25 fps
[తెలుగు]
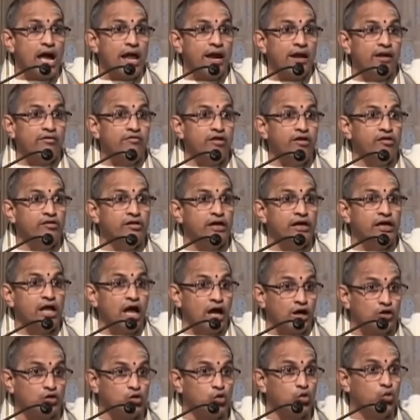కారణం
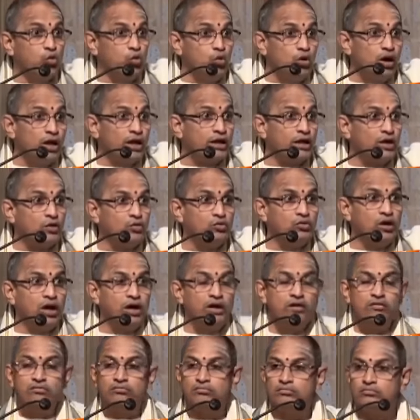ఏమిటంటే అక్రూరుడు అక్కడ
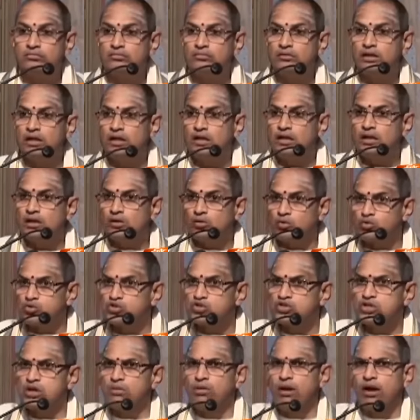ఉన్నాడు
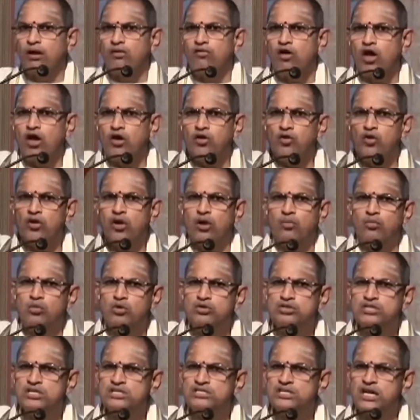కృష్ణ భగవానుడు
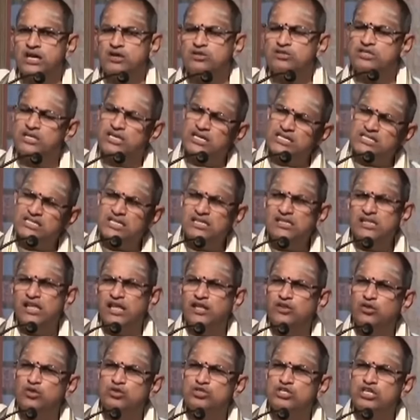కబుడు చేశాడు
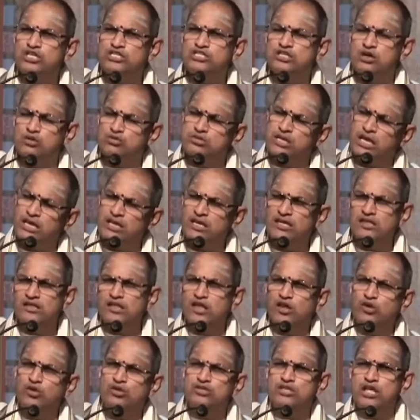చేసింది ఏదో చేశావు
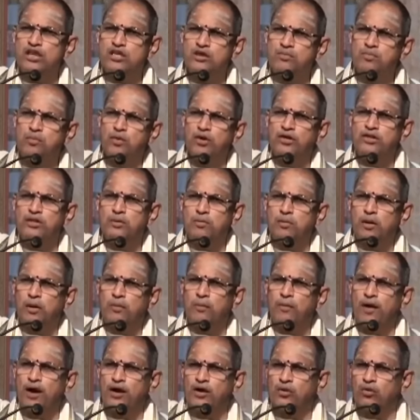జరిగింది ఏదో జరిగిపోయింది
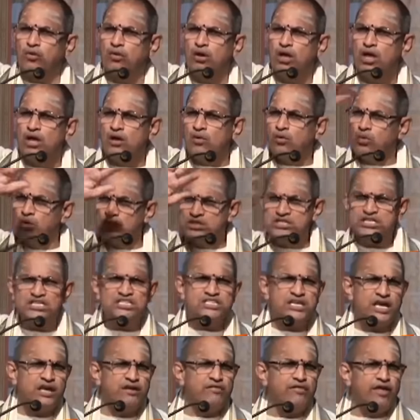పొరపాటు
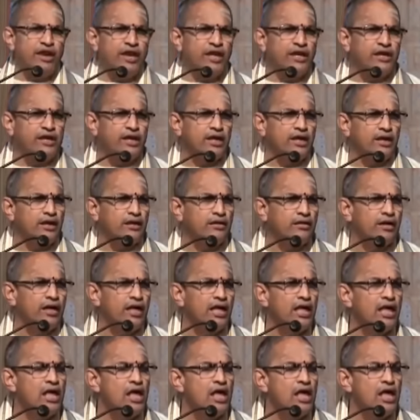వచ్చేసేయి వెనక్కి అని